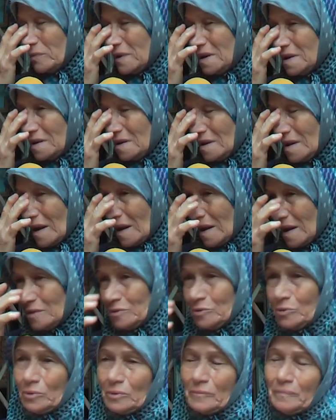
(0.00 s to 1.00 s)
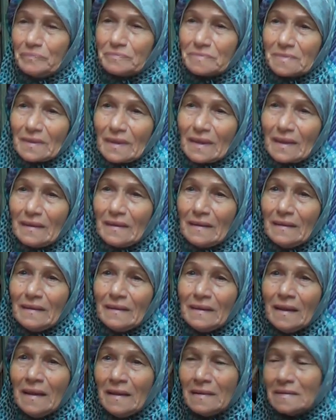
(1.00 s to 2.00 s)
مني اخذوه
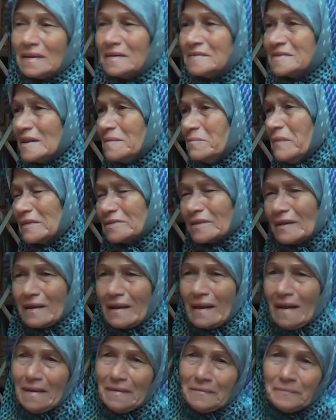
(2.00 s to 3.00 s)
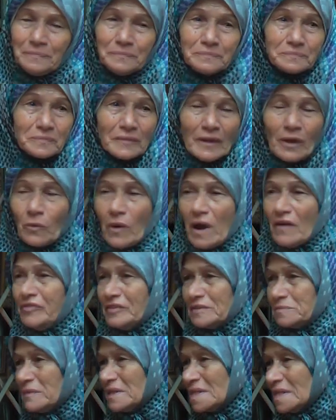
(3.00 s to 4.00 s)
نزل ما طلع
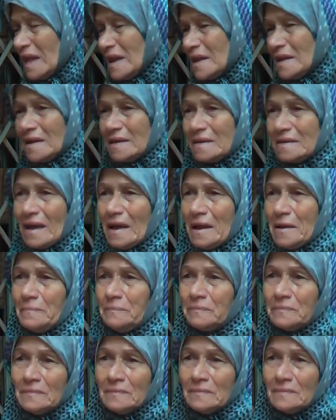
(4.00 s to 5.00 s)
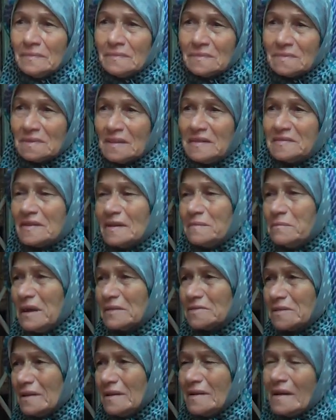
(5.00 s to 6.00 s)
وقفت مثل الايام نزل
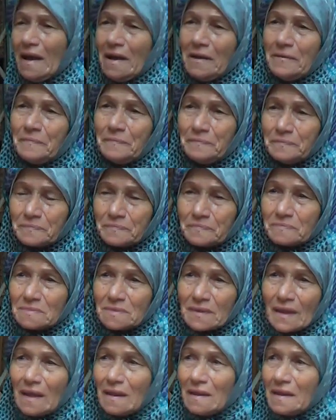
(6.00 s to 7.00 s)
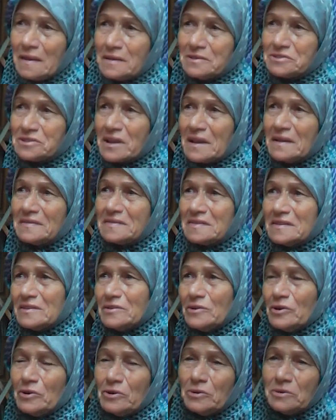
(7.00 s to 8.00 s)
مطر اليوم الله
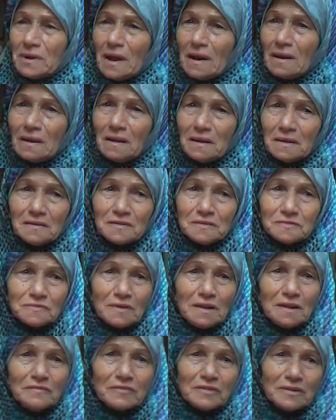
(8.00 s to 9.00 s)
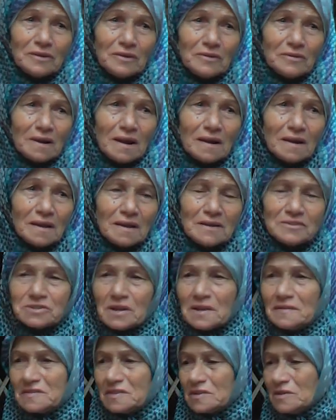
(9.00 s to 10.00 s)
يجازيهم الله يسفل فيهم الله
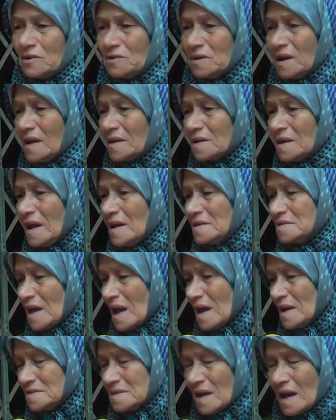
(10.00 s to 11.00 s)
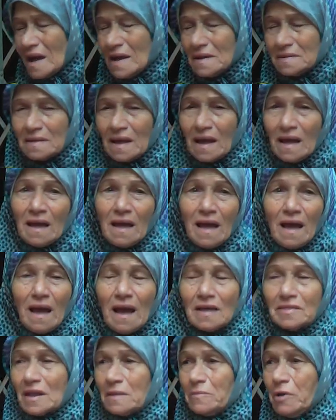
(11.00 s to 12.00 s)
يجازيهم هيدا هيدا هيدا
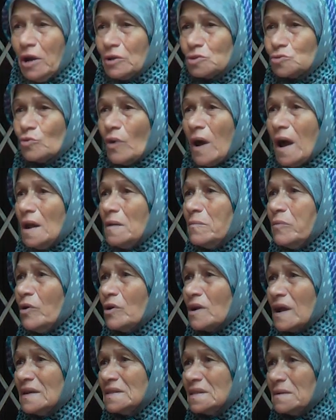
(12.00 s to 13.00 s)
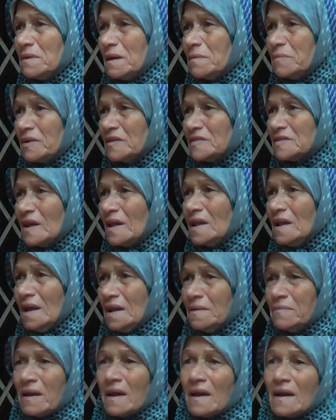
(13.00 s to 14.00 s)
هذا اللي بحطوه على البور هيدا باب رزق
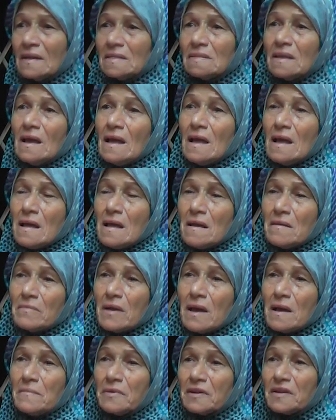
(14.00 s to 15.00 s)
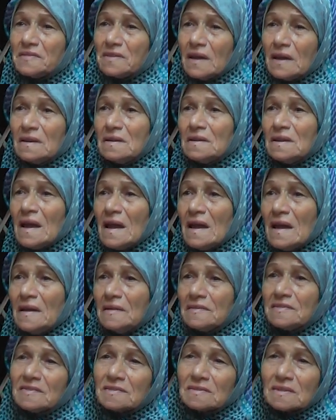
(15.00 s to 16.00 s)
العباد باب رزق
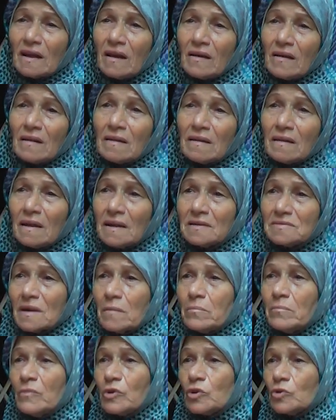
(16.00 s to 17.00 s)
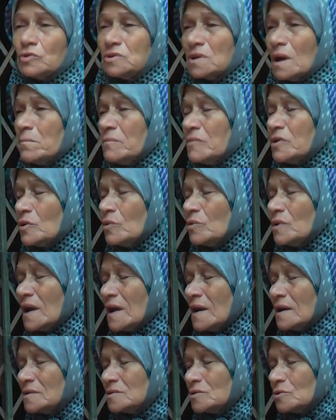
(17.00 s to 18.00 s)
الناس الله يدمرهم يدمر
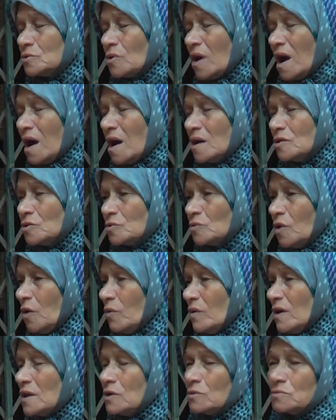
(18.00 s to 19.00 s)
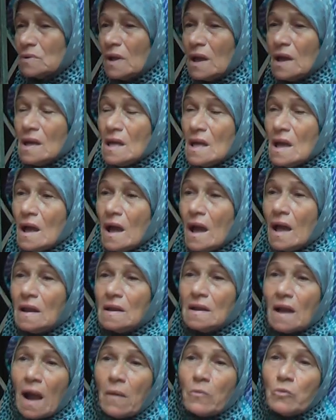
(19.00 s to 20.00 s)
اولادهم وحالهم وحوالهم
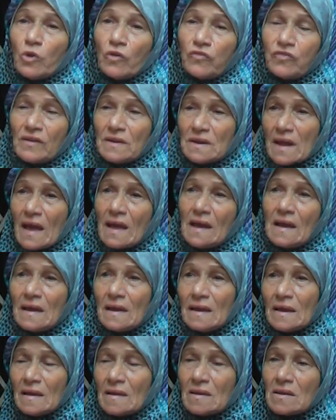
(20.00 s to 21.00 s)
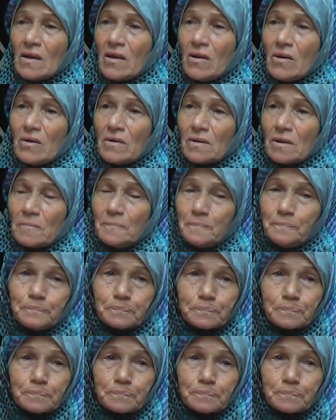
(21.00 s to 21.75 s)
هاللي عملوا فينا هيك يا رب